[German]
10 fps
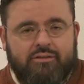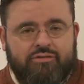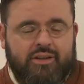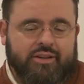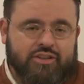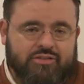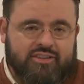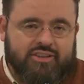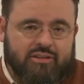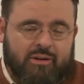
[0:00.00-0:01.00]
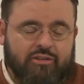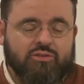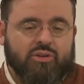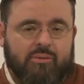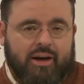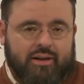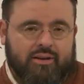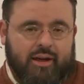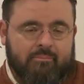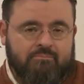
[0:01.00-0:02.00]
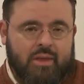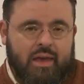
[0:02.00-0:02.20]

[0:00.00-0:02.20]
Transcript: die viele Geschwister zum Ausdruck gebracht haben